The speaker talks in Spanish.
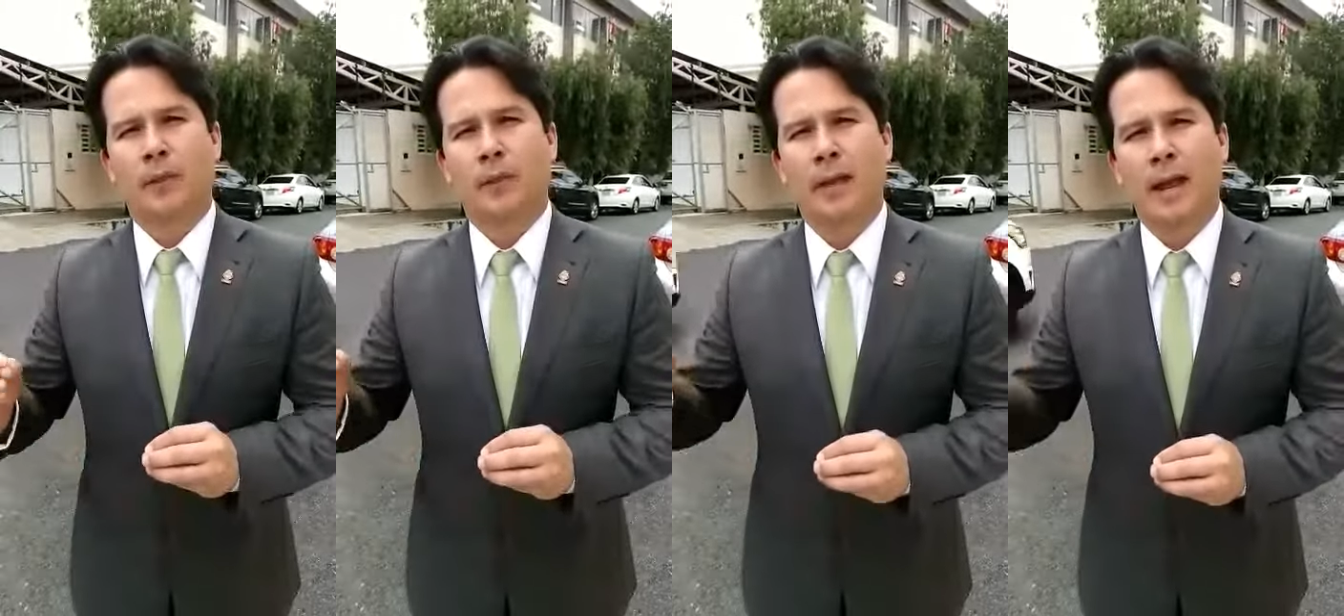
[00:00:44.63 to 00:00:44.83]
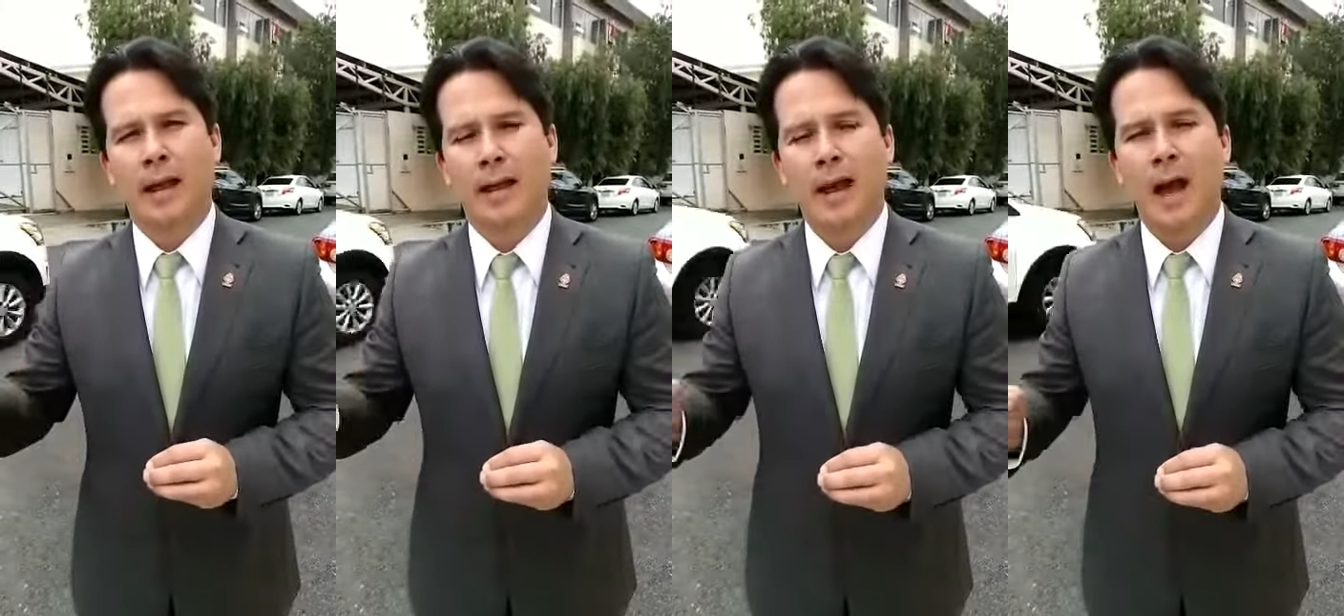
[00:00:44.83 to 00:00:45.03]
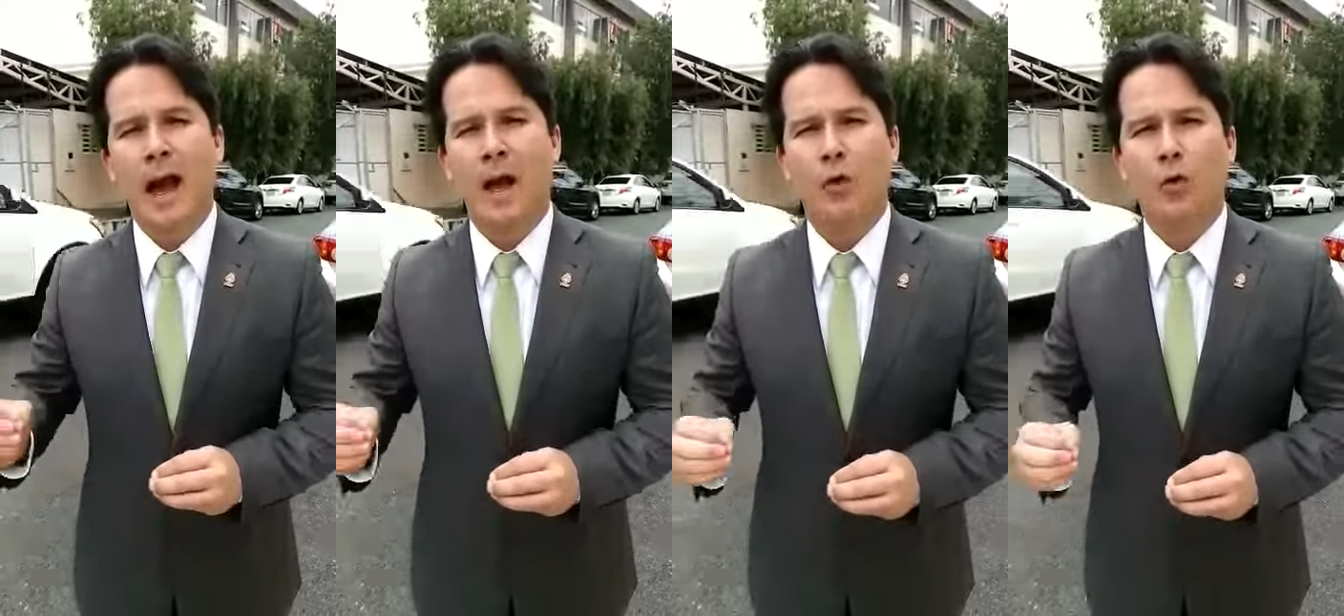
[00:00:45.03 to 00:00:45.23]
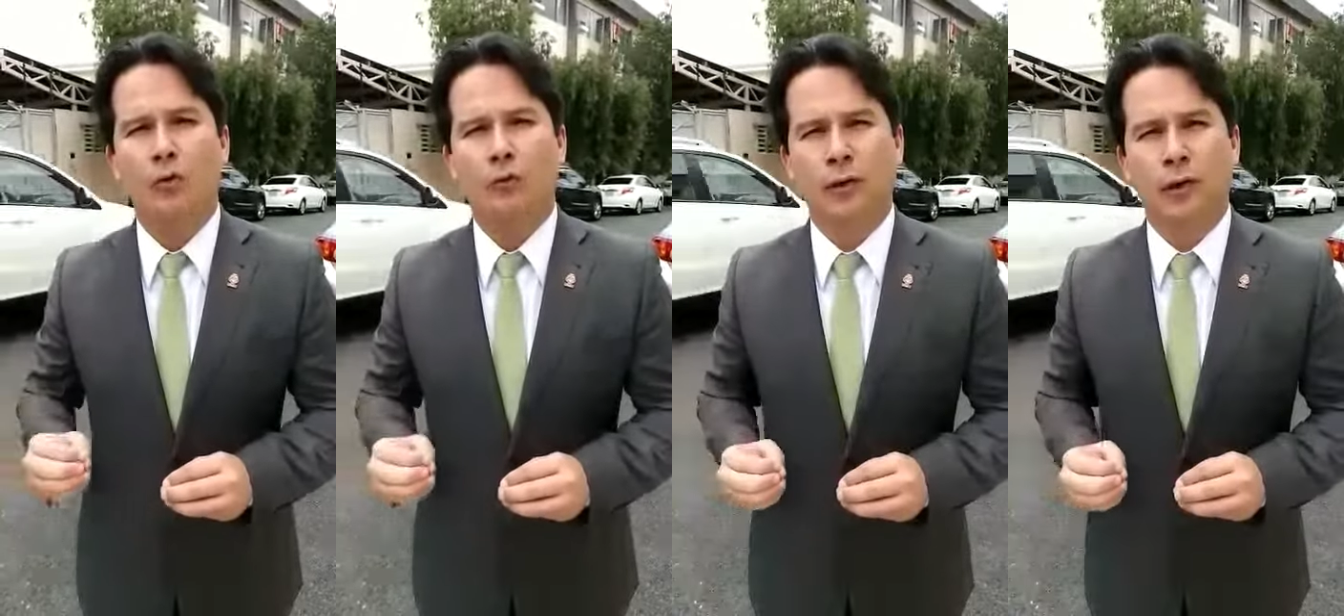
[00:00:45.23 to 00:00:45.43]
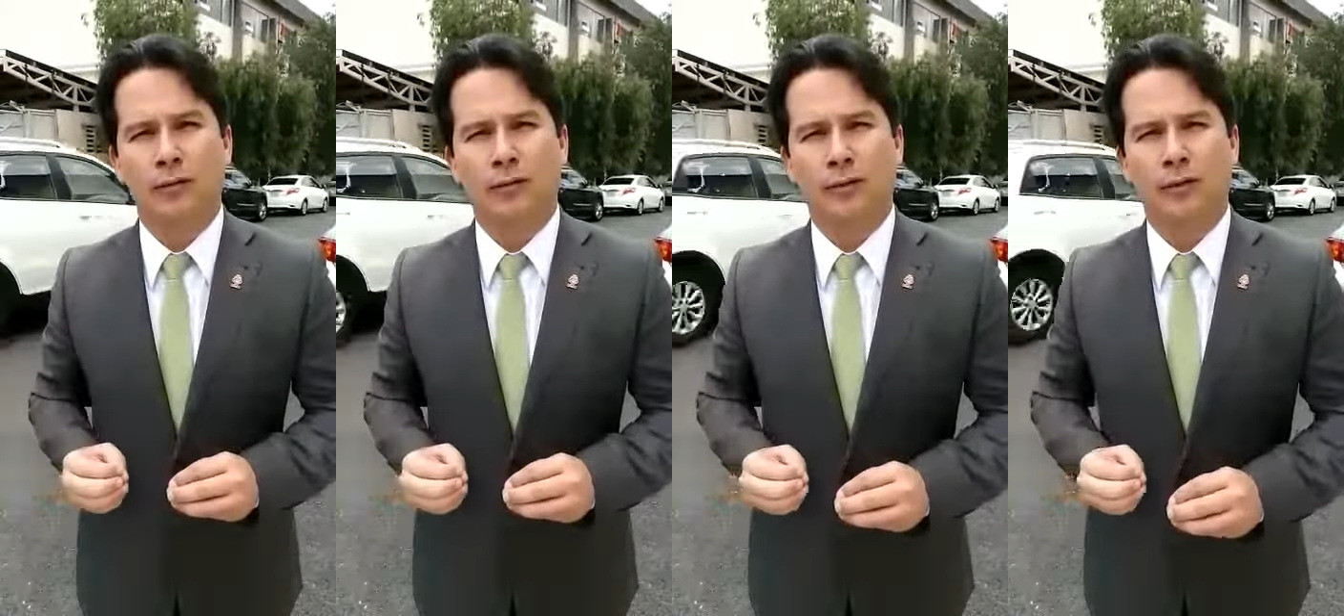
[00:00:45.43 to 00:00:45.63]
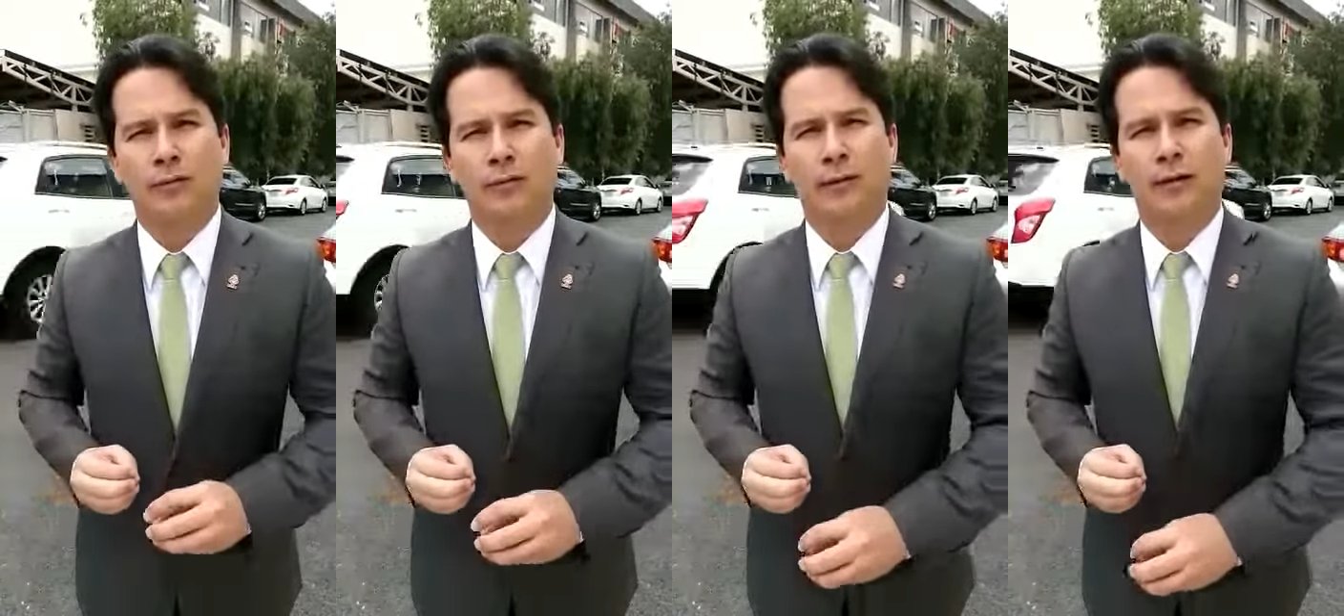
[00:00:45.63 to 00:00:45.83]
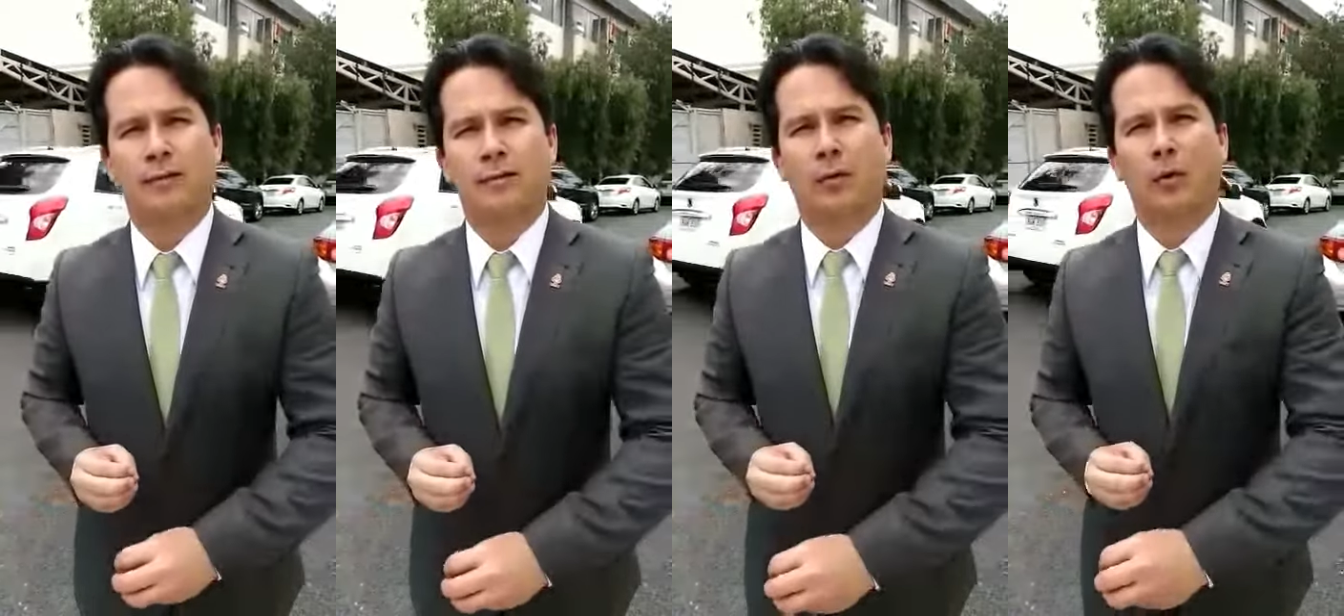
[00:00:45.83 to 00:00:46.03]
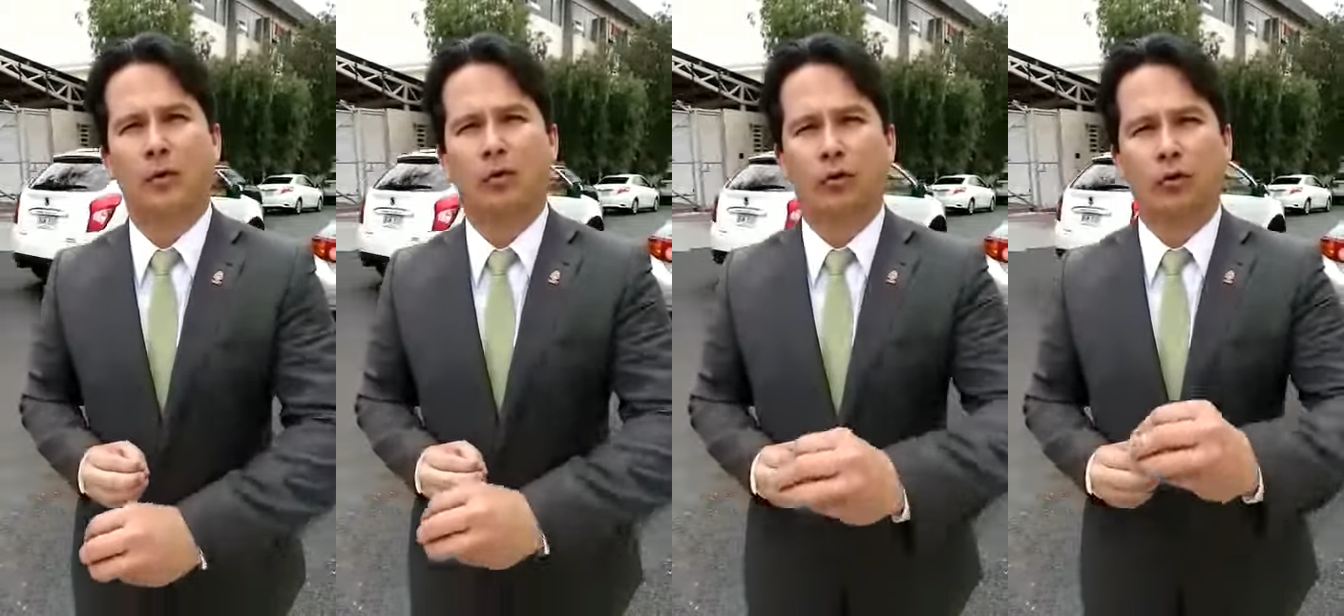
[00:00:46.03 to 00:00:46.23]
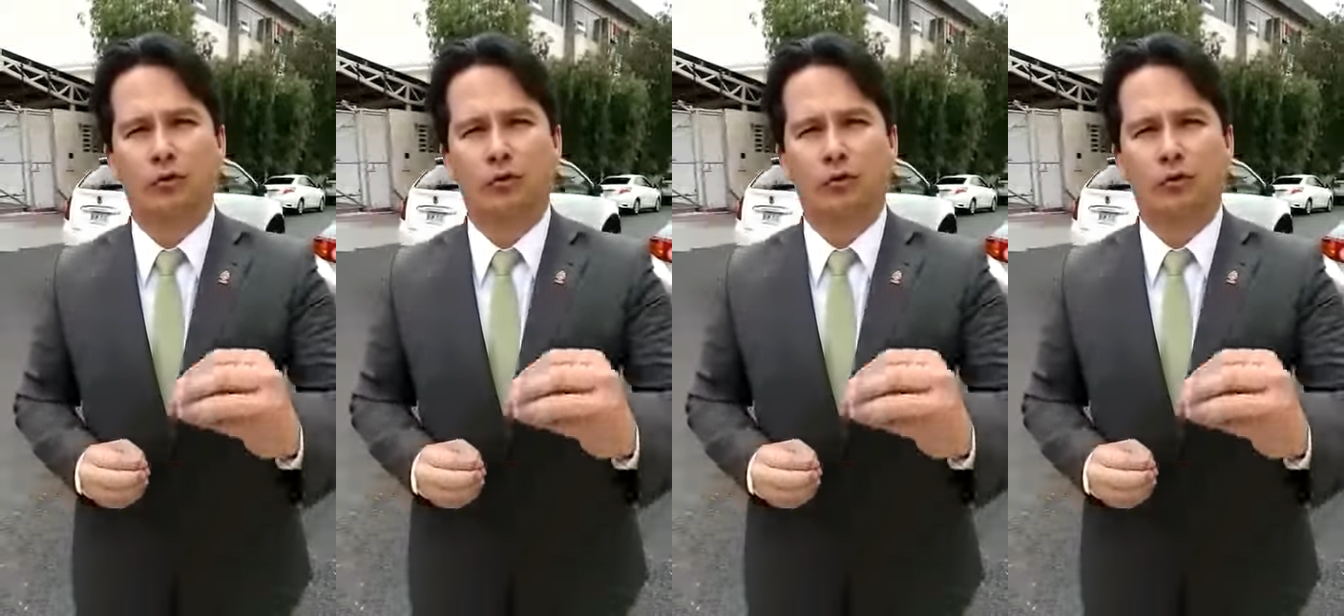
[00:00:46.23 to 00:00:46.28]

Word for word: de la Caja Costarricense del Seguro